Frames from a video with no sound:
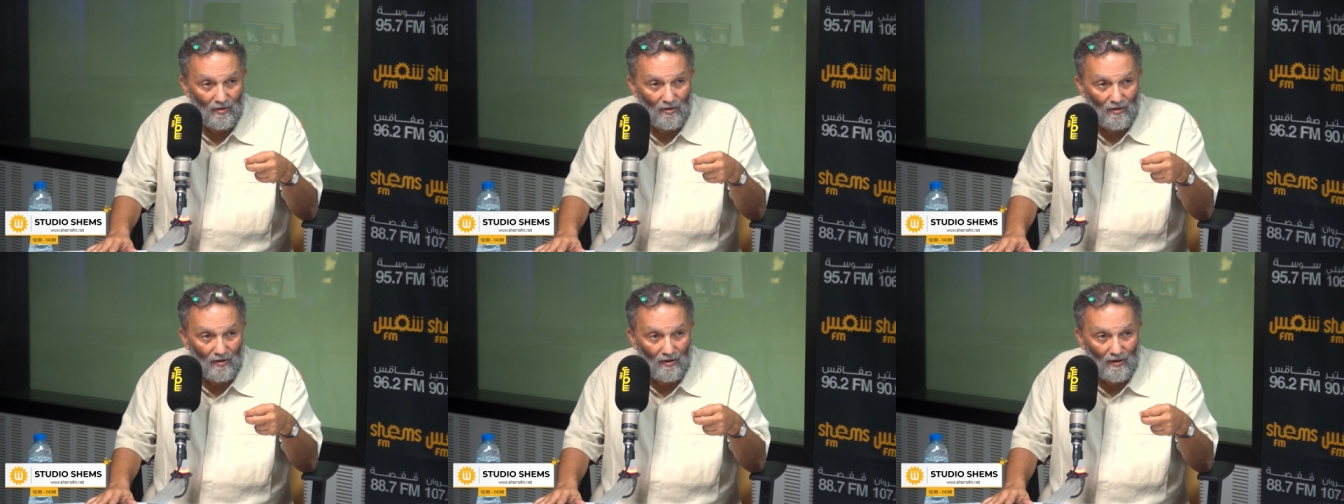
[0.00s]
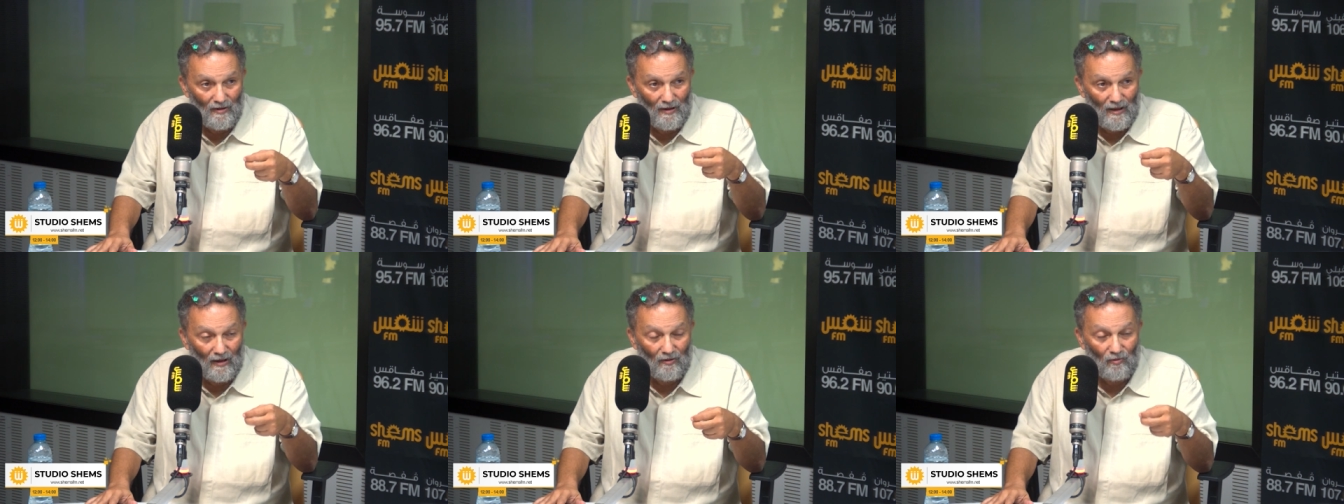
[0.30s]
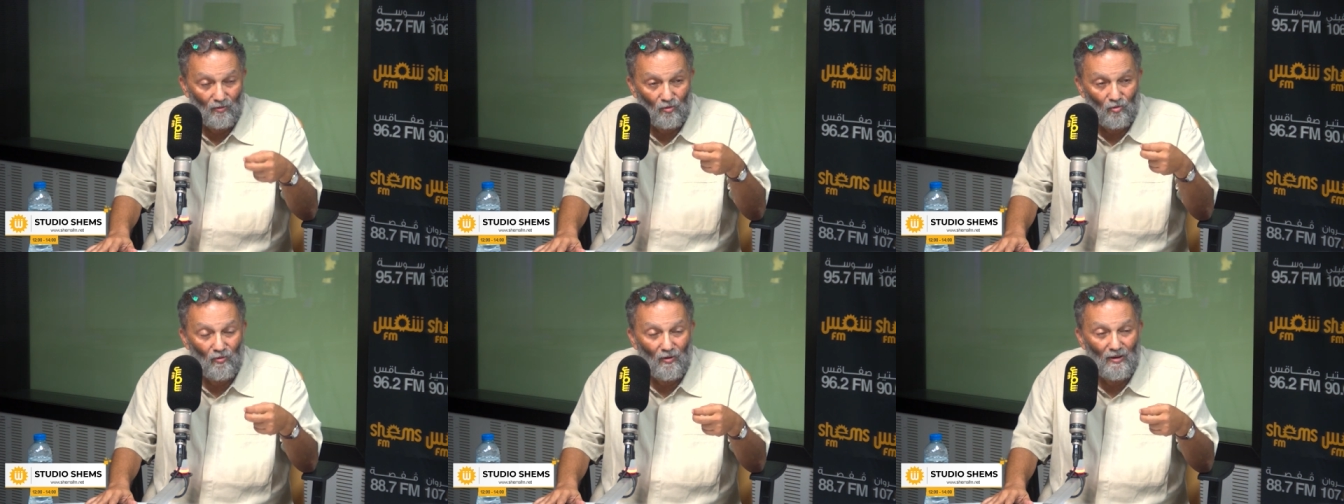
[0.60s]

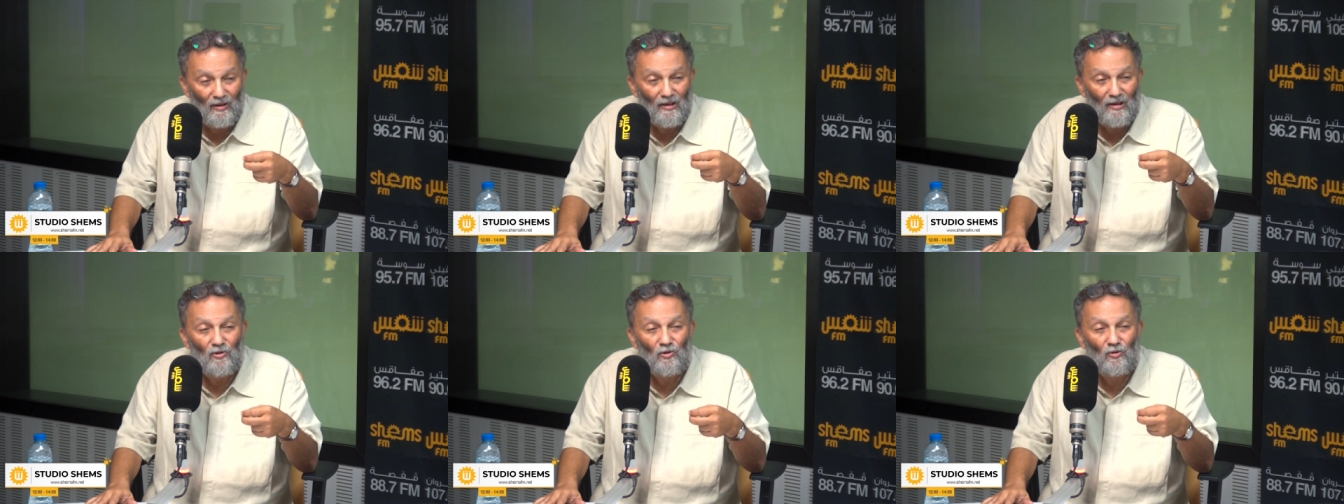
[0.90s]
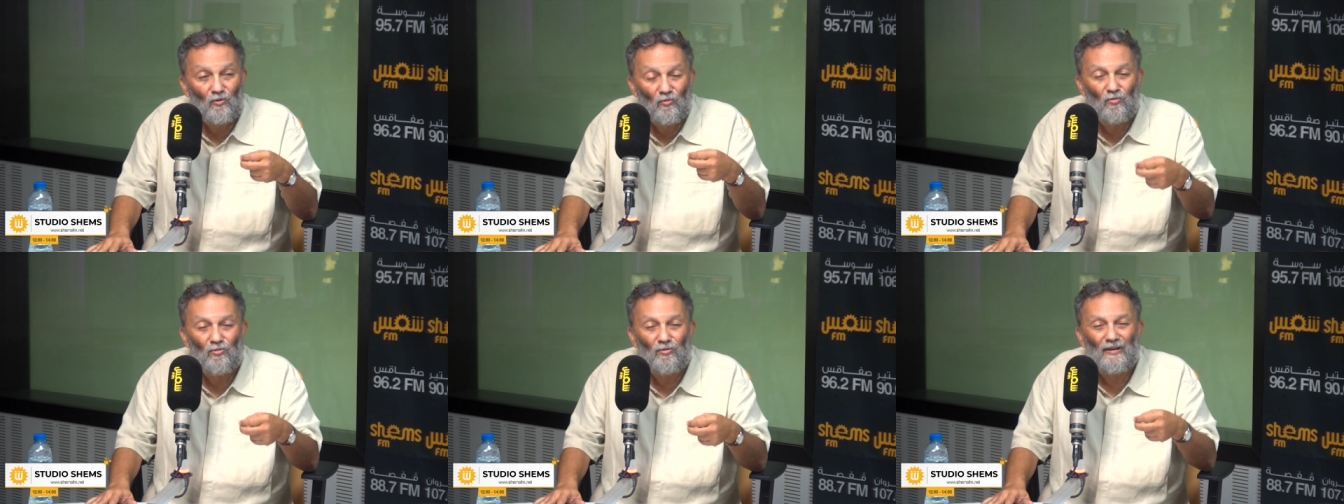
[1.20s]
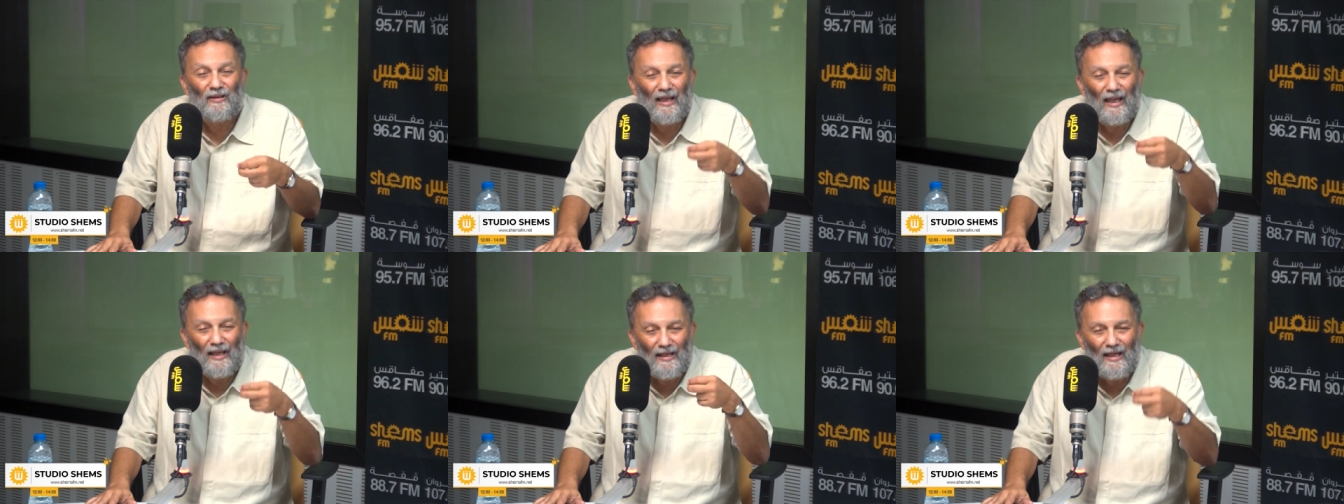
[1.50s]
النقد الدولي باش تكون
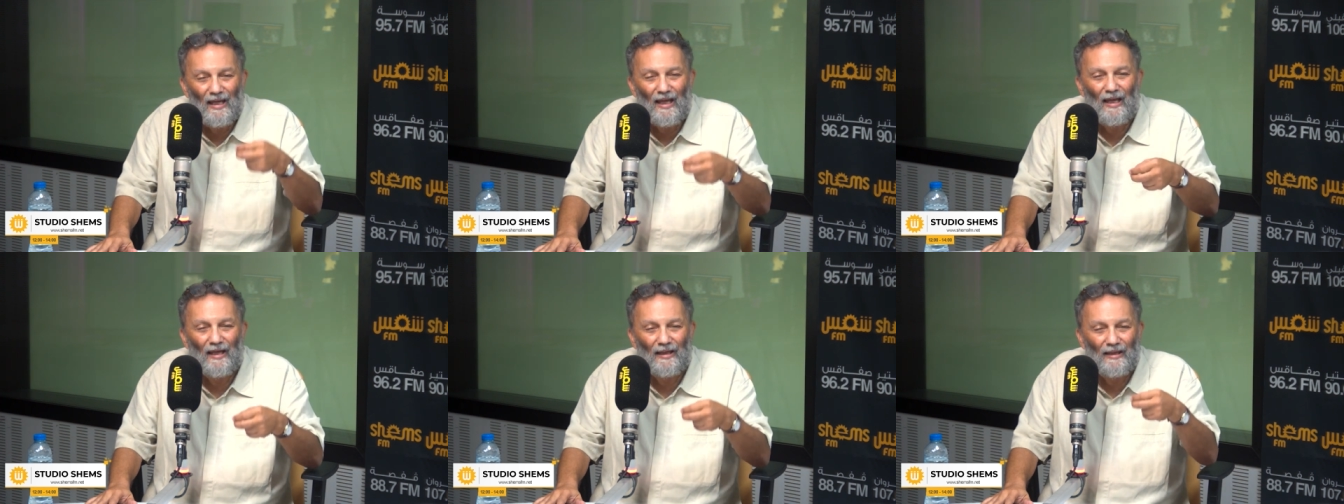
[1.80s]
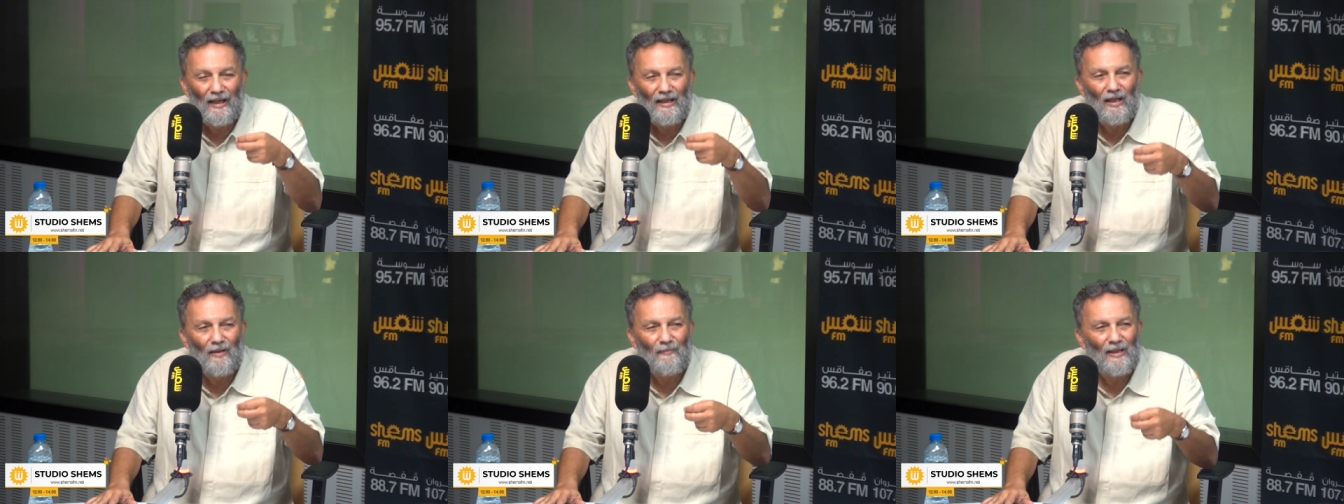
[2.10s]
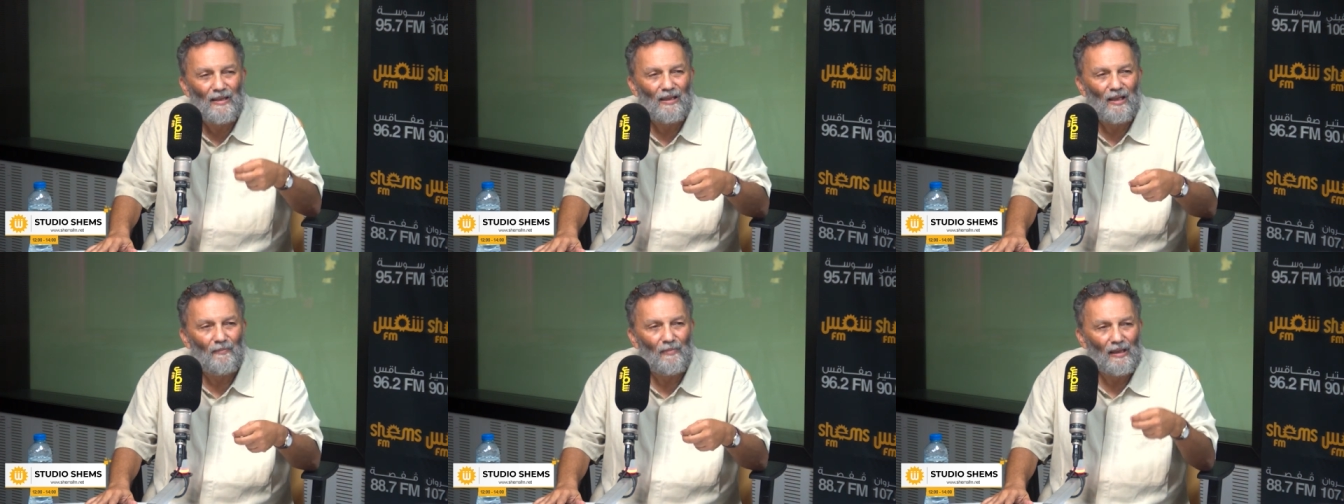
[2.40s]
كريهه كريهه
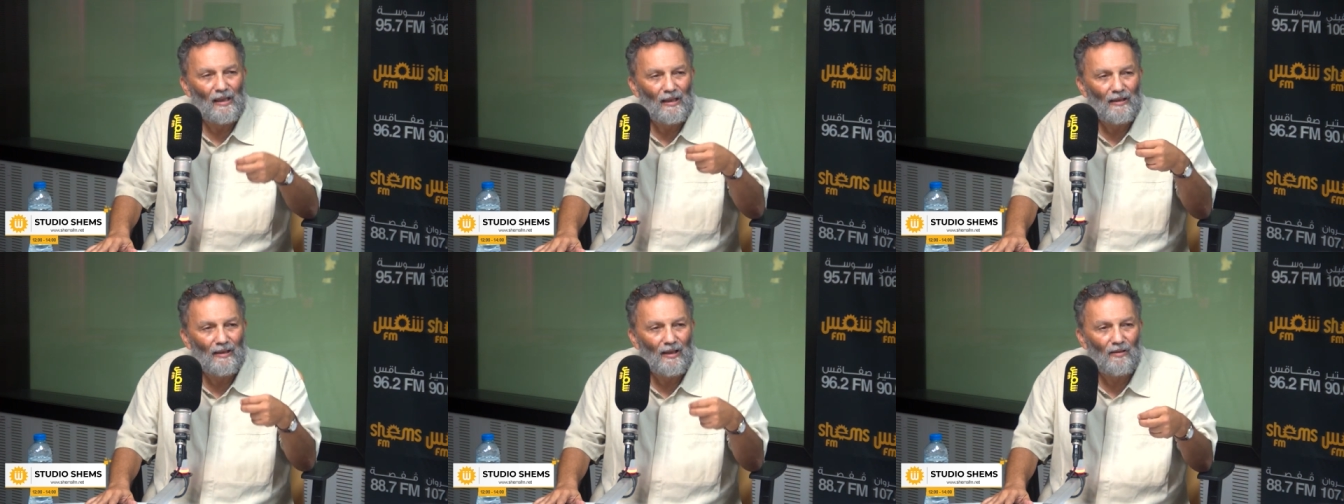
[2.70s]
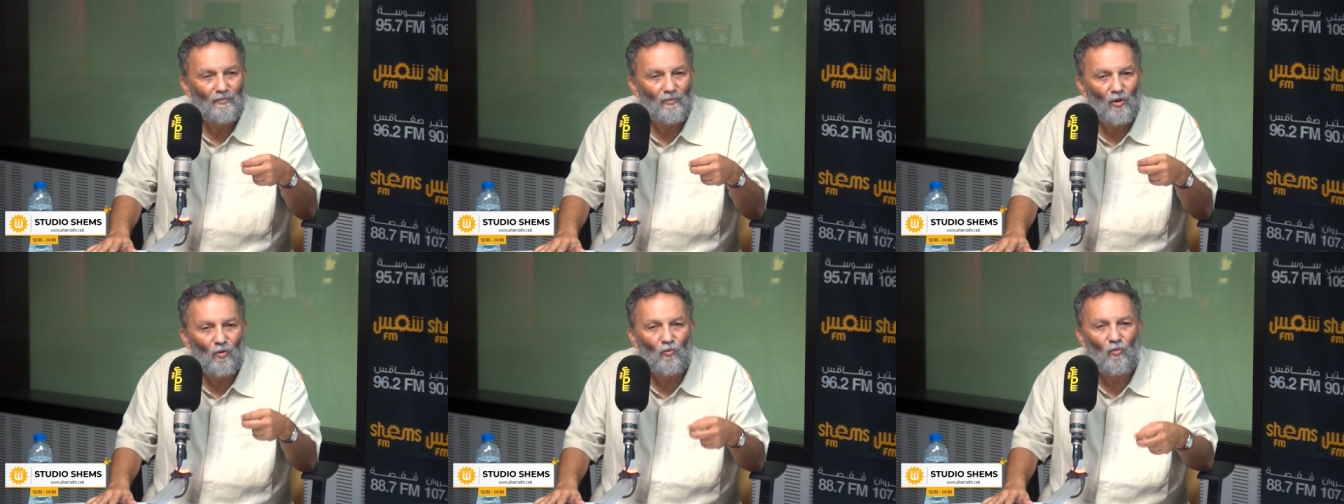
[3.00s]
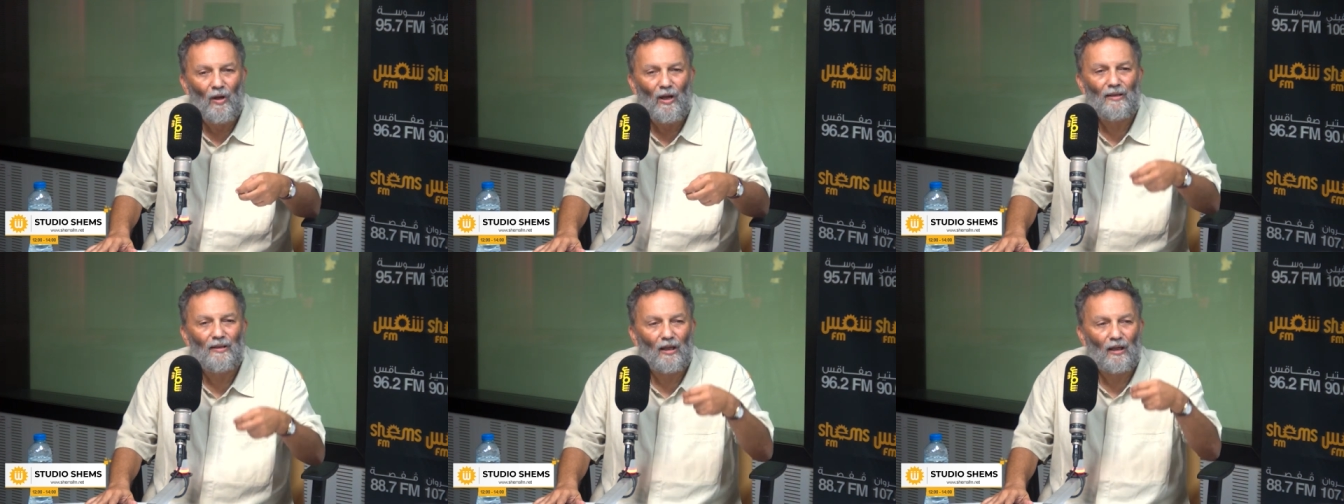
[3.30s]
باتم الكلمه
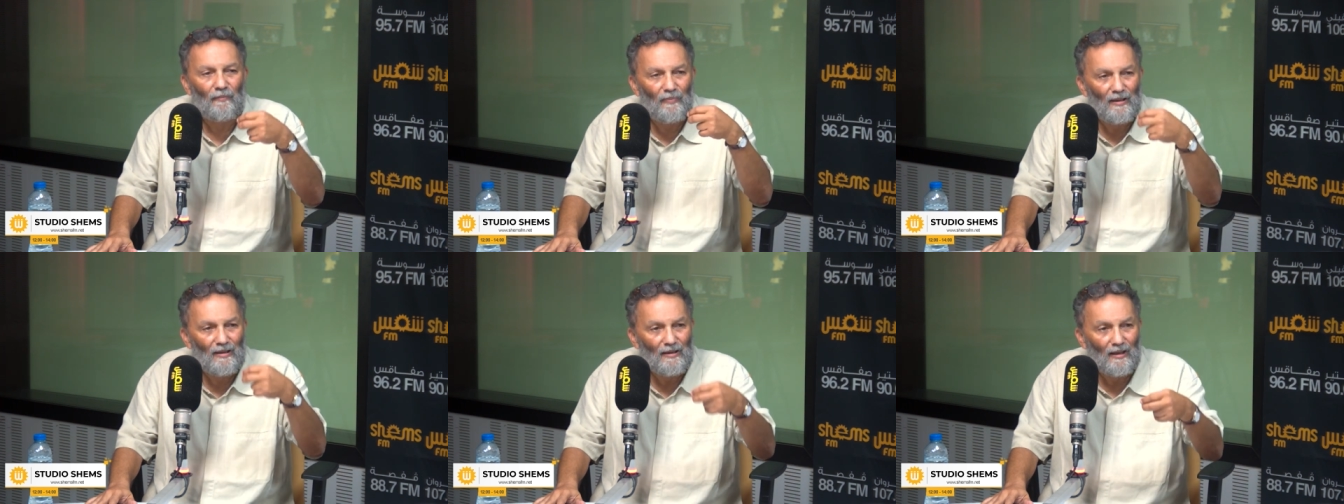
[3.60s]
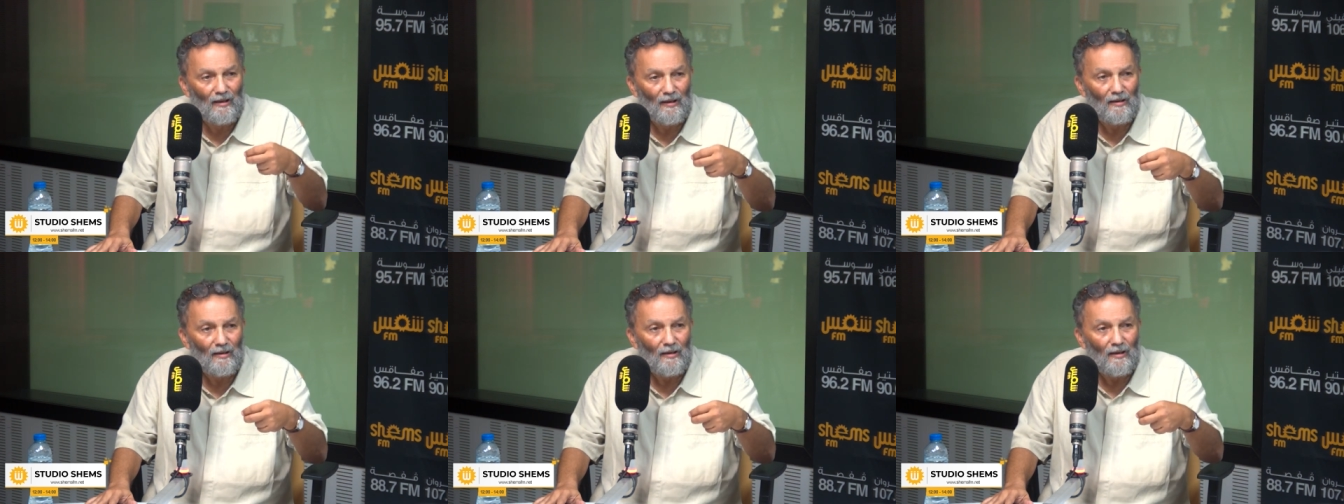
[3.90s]
وحنا قبلنا